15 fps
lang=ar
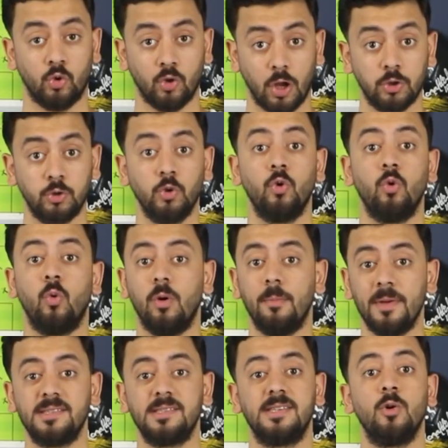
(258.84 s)
رونالدو
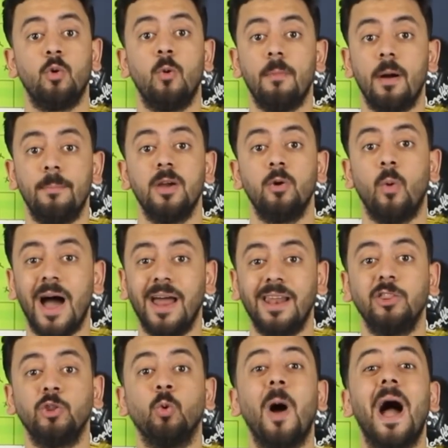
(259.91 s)
وميسي ومبابي
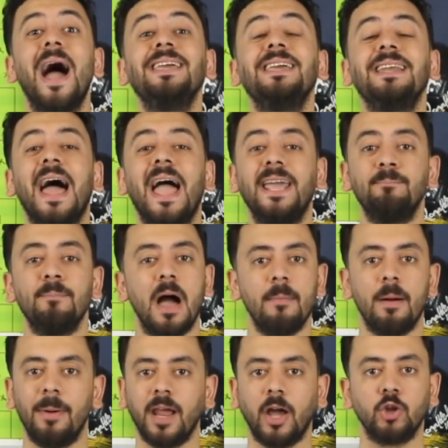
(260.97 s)
وهالاند واي لعيب
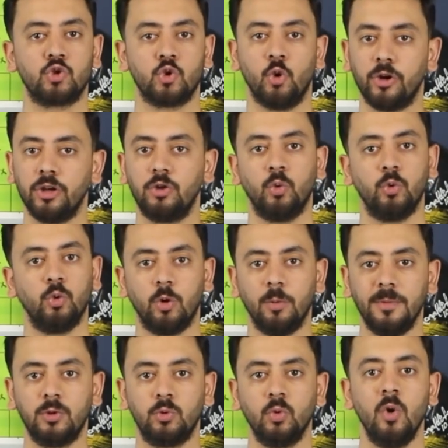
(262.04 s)
مهما بلغت شهرته
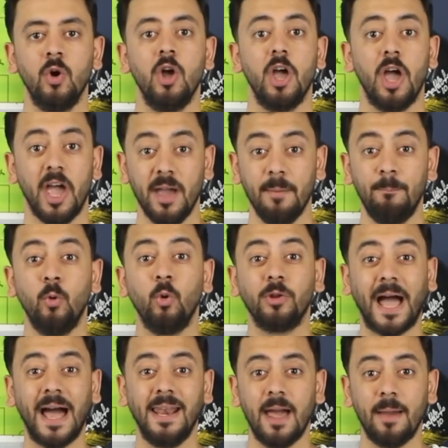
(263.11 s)
ونجوميته حبه
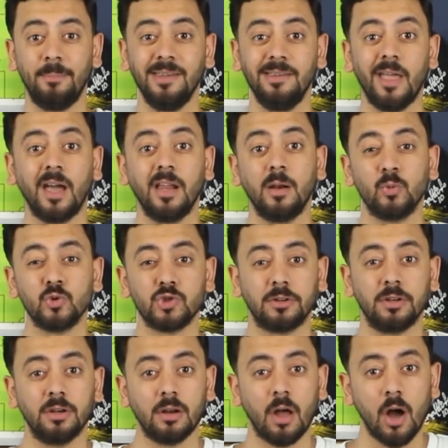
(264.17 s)
وتعلق بيه داخل
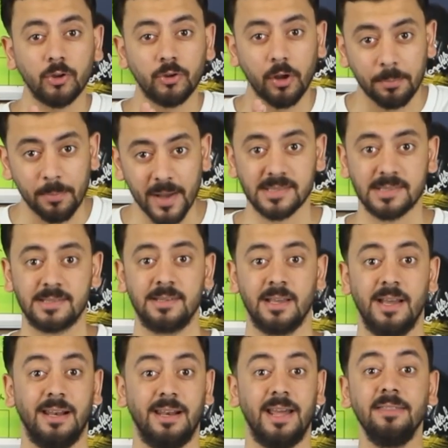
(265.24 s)
المستطيل الاخضر بس
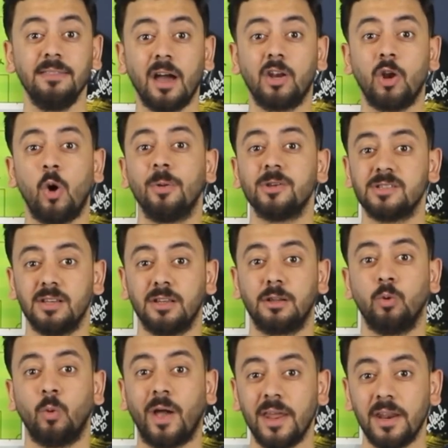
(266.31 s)
لانك لو
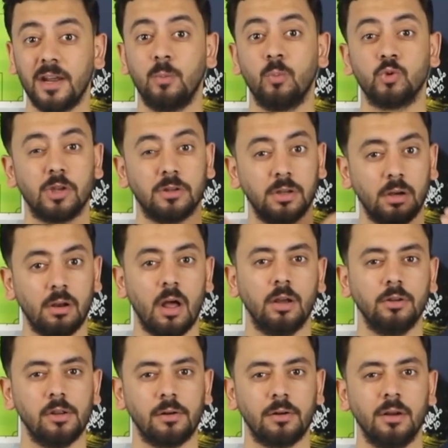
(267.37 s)
بصيت له خارج المستطيل
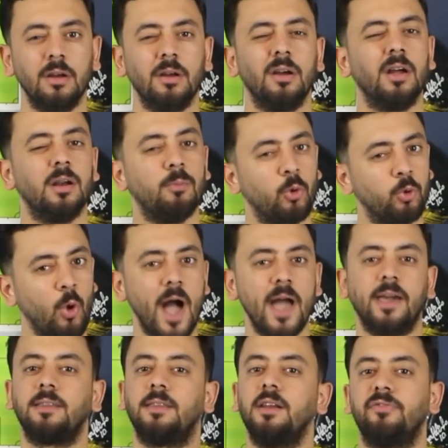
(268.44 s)
الاخضر الموضوع
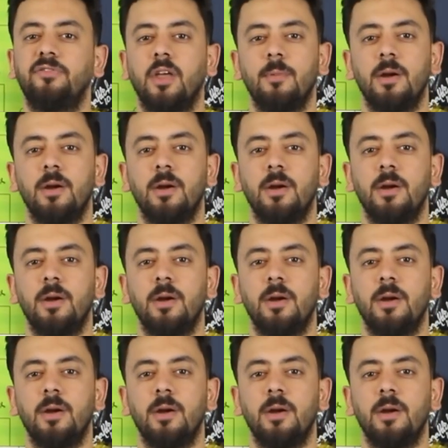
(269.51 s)
هيختلف